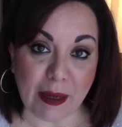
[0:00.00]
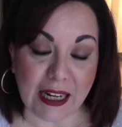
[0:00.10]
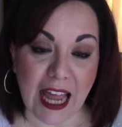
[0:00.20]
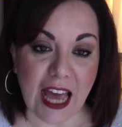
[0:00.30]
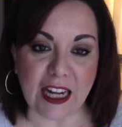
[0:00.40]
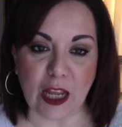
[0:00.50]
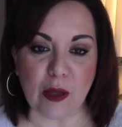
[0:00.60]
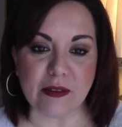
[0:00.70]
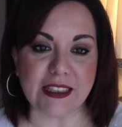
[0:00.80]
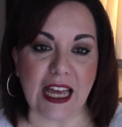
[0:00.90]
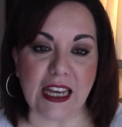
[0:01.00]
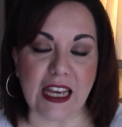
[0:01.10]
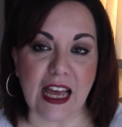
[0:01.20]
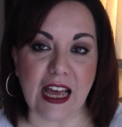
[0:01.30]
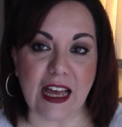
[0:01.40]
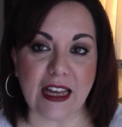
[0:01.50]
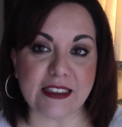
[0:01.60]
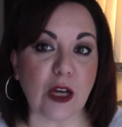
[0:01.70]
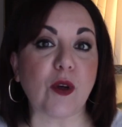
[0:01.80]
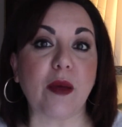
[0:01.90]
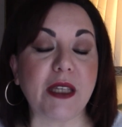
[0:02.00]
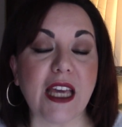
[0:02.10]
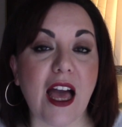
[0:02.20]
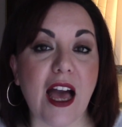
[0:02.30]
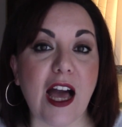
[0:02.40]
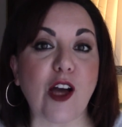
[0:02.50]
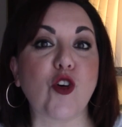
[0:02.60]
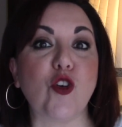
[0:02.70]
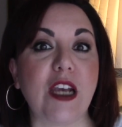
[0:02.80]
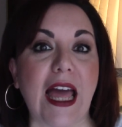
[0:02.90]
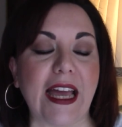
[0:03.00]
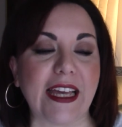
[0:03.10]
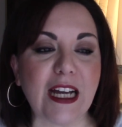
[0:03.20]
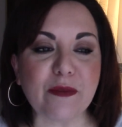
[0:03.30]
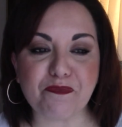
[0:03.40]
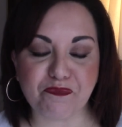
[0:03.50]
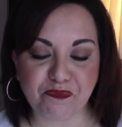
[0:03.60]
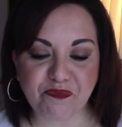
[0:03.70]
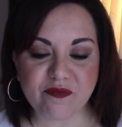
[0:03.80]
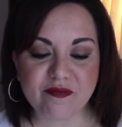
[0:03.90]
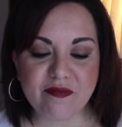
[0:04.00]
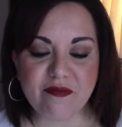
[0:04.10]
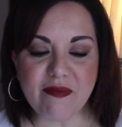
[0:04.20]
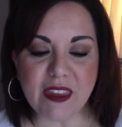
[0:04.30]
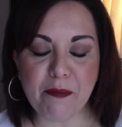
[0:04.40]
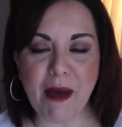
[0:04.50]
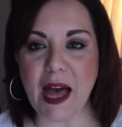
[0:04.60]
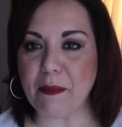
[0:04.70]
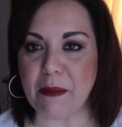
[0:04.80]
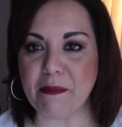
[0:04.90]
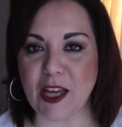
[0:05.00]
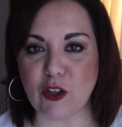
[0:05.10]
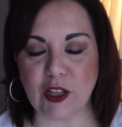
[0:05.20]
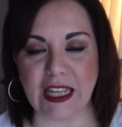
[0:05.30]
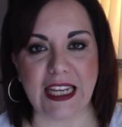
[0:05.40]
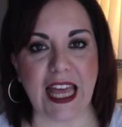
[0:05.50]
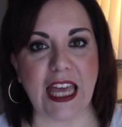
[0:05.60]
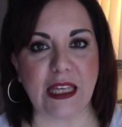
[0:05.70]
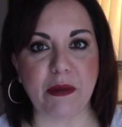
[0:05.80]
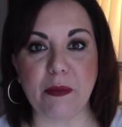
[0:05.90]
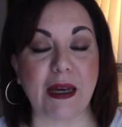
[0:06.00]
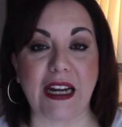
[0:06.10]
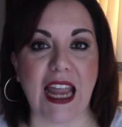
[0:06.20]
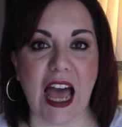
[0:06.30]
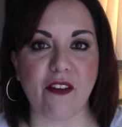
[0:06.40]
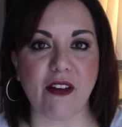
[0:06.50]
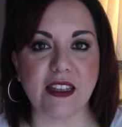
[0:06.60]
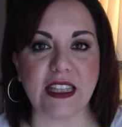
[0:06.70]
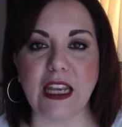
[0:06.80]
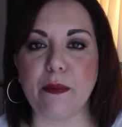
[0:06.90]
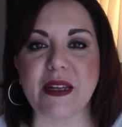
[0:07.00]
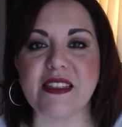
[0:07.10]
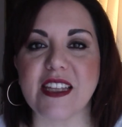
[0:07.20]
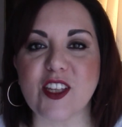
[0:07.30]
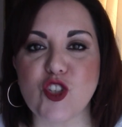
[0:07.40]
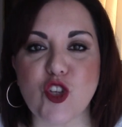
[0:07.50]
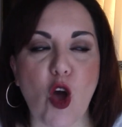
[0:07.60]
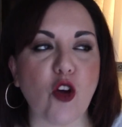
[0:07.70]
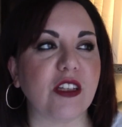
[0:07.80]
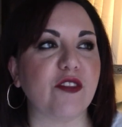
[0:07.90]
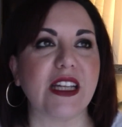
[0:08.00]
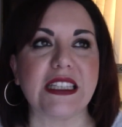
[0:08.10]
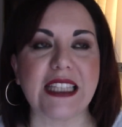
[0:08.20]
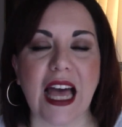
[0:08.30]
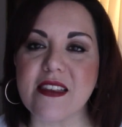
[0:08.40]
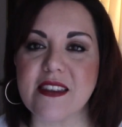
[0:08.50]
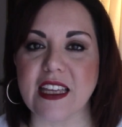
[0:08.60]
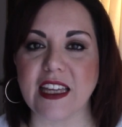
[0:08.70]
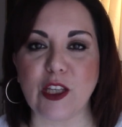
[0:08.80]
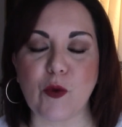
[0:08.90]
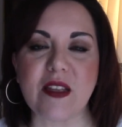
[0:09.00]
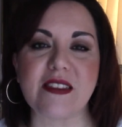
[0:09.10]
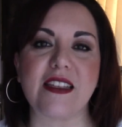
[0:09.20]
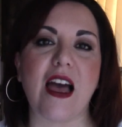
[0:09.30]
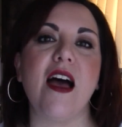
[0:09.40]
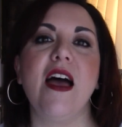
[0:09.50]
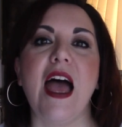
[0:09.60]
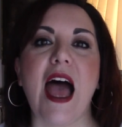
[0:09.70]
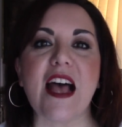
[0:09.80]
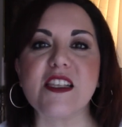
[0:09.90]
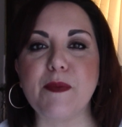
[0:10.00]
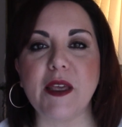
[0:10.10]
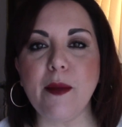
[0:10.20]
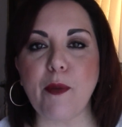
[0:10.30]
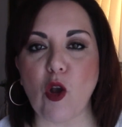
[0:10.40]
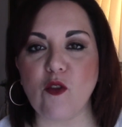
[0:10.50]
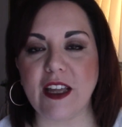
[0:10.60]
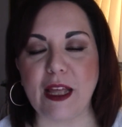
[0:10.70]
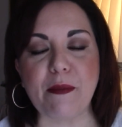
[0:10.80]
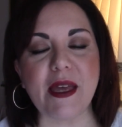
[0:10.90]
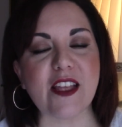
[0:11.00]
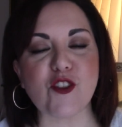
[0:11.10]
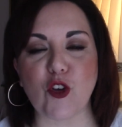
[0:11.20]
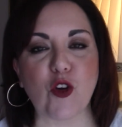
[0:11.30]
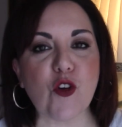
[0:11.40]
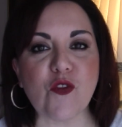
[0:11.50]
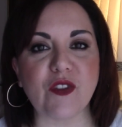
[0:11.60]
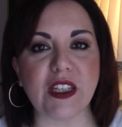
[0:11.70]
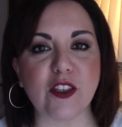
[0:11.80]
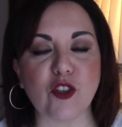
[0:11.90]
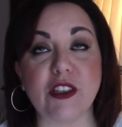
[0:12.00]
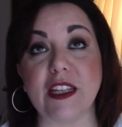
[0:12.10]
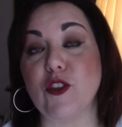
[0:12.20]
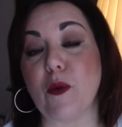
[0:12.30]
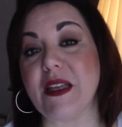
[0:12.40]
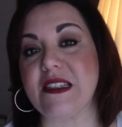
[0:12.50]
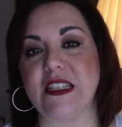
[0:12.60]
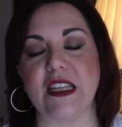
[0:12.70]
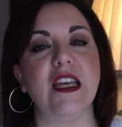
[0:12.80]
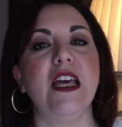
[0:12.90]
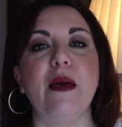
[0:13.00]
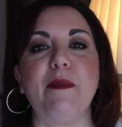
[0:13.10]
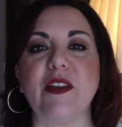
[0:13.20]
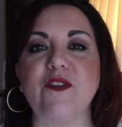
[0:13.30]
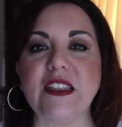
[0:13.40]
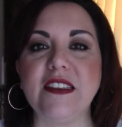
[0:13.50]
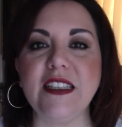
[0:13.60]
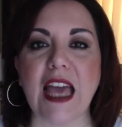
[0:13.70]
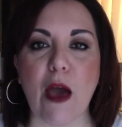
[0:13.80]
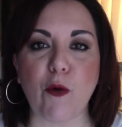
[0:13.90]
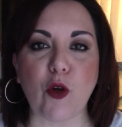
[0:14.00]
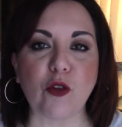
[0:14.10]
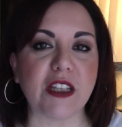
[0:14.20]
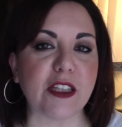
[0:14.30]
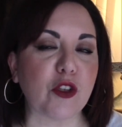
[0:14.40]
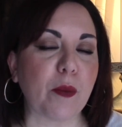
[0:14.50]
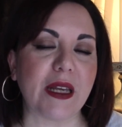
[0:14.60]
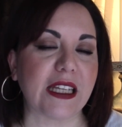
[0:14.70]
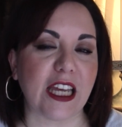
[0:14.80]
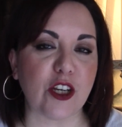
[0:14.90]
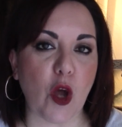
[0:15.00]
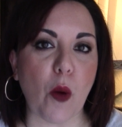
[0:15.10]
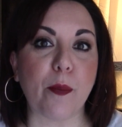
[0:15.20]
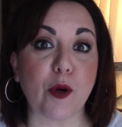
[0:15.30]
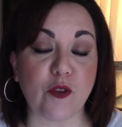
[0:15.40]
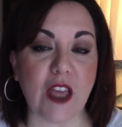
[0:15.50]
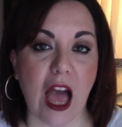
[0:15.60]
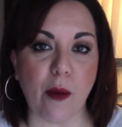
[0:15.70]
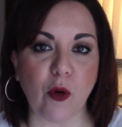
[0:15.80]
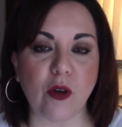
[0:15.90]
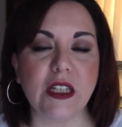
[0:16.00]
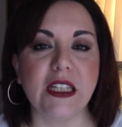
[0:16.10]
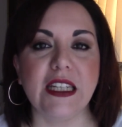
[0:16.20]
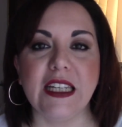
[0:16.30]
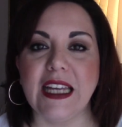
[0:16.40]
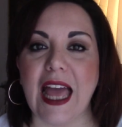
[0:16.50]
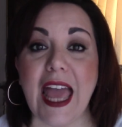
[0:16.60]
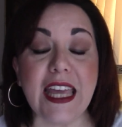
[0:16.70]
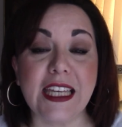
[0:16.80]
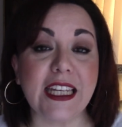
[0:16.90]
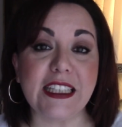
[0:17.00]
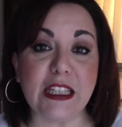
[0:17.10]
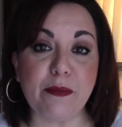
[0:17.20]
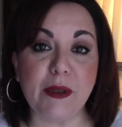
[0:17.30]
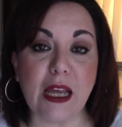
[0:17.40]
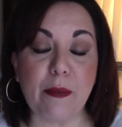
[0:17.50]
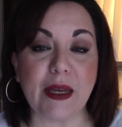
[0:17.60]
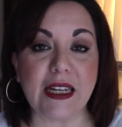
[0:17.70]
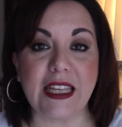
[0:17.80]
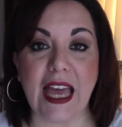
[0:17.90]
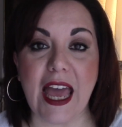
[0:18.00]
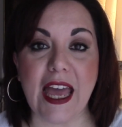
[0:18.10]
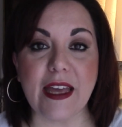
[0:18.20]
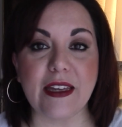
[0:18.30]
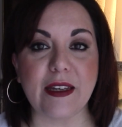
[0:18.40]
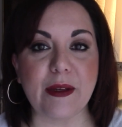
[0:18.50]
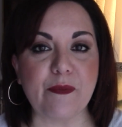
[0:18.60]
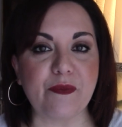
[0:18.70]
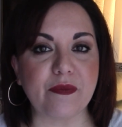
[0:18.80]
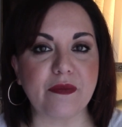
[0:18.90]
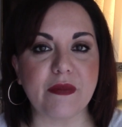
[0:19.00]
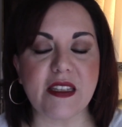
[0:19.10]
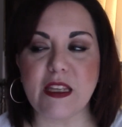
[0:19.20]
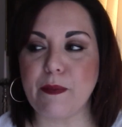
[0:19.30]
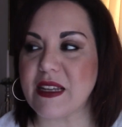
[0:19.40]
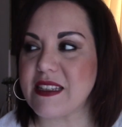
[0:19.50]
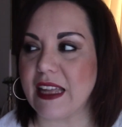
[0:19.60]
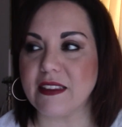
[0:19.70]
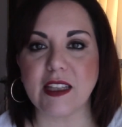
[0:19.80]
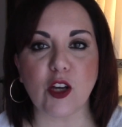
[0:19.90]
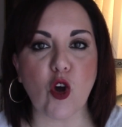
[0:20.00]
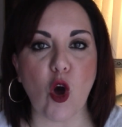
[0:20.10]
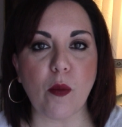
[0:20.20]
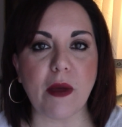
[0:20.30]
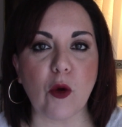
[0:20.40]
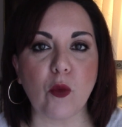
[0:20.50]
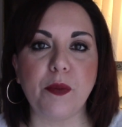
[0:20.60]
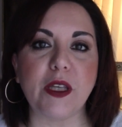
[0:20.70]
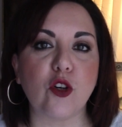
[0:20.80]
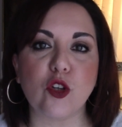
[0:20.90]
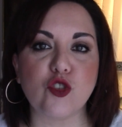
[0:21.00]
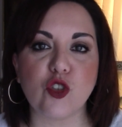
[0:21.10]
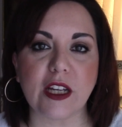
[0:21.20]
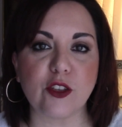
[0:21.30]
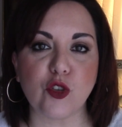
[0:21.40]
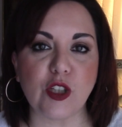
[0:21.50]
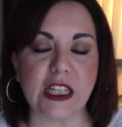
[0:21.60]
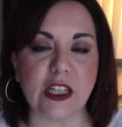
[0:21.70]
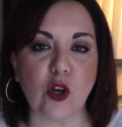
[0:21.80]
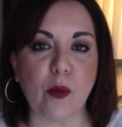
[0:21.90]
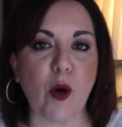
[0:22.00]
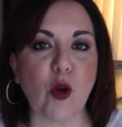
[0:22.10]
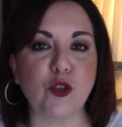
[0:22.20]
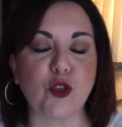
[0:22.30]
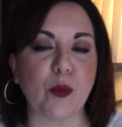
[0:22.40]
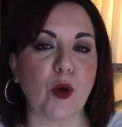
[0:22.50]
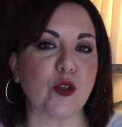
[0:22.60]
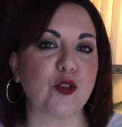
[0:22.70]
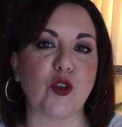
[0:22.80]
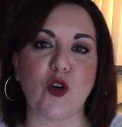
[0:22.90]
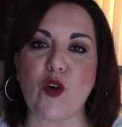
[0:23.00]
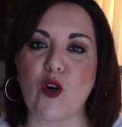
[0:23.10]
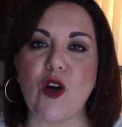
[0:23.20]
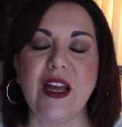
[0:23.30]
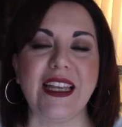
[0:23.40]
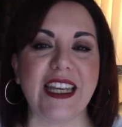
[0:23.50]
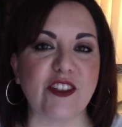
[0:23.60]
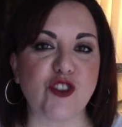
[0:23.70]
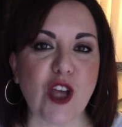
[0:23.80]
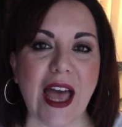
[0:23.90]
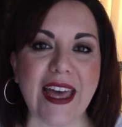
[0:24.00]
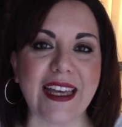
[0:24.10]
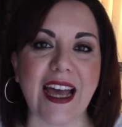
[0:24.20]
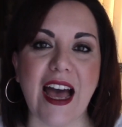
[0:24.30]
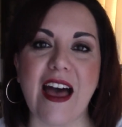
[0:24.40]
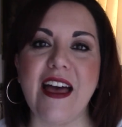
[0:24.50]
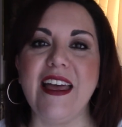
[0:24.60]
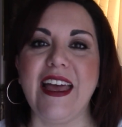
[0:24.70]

parlare dalla, da una mia collega ma man mano che lei mi parlava delle prestazioni fantastiche di questa aspirapolvere me ne sono convinto ho detto ma sì per 20 euro ho detto perché no proviamo è incredibile perché ehm, si presenta come un piccolo giocattolino, molto molto leggera,